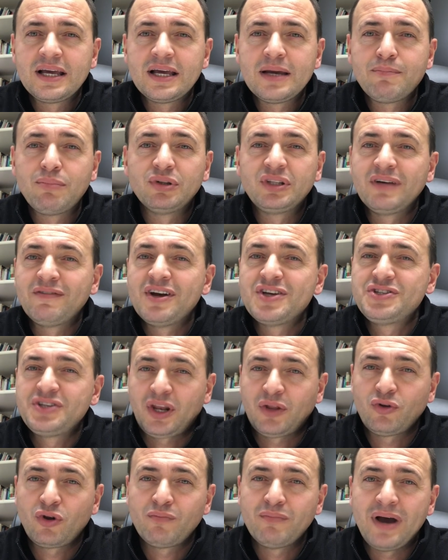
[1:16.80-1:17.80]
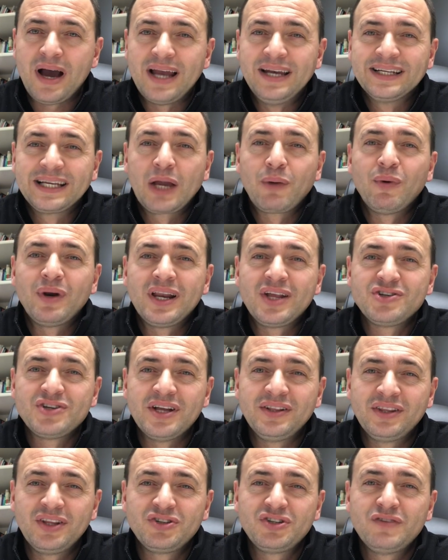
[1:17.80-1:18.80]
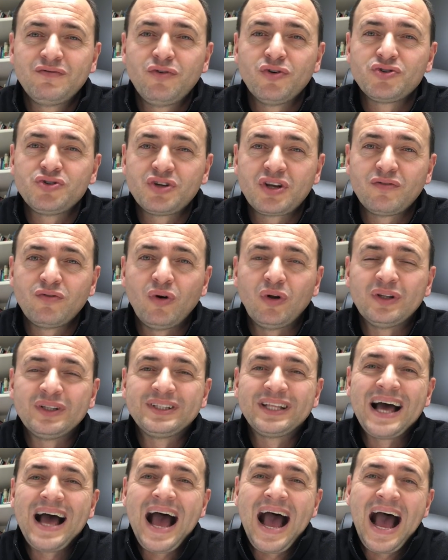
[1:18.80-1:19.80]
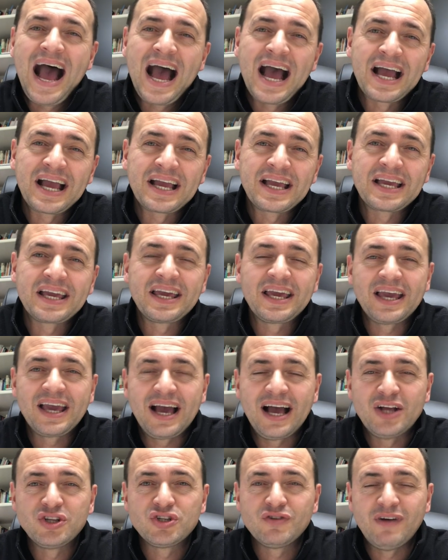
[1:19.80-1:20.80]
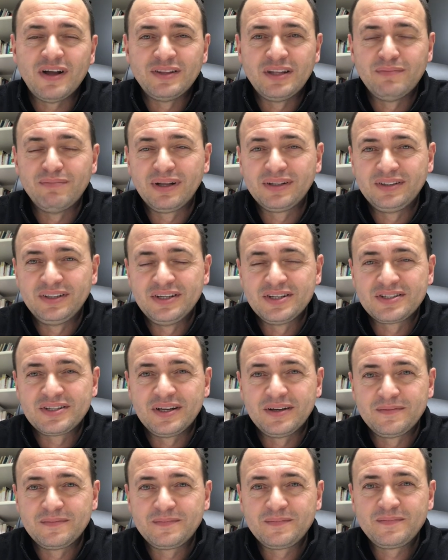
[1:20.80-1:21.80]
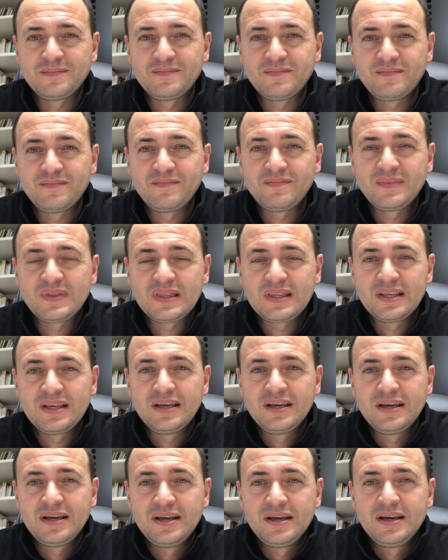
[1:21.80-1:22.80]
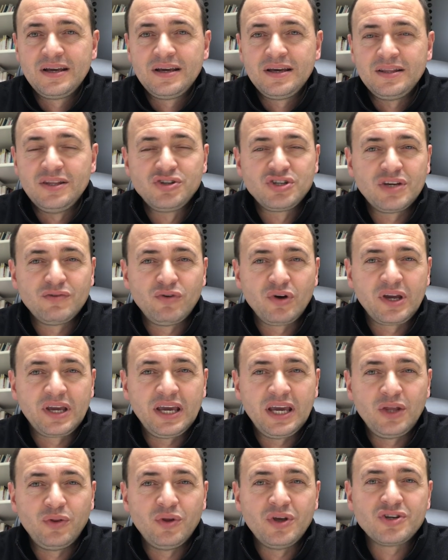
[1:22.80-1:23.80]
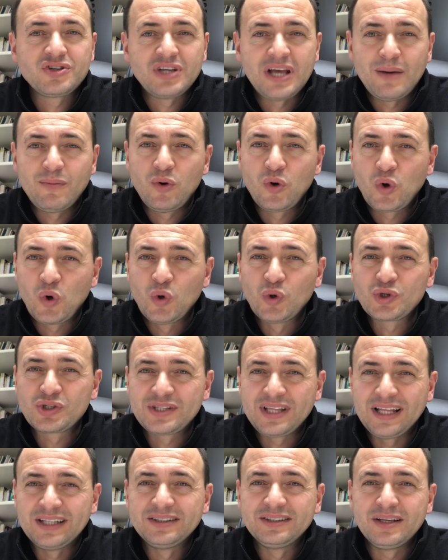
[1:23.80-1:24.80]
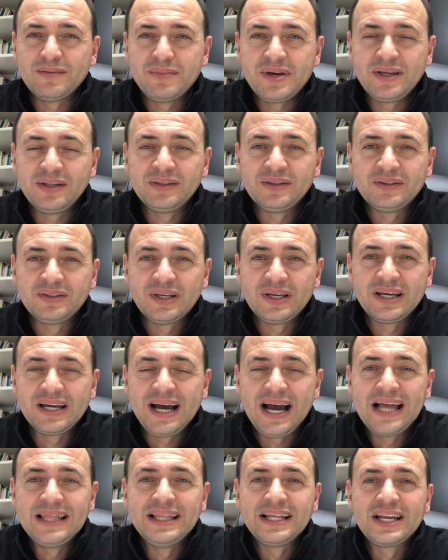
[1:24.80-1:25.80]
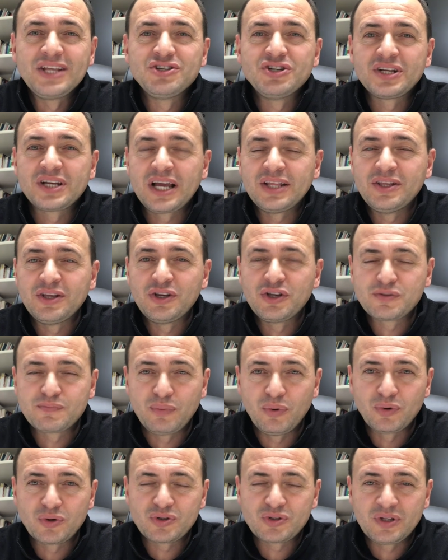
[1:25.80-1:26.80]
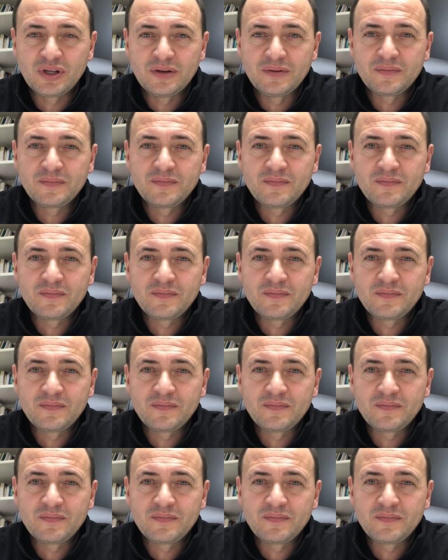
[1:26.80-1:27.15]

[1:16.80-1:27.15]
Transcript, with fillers: poteva essere normale che quella gente si fosse rivolta anche a Giovanni il Battista. Dicevo che noi siamo costantemente alla ricerca di risposte,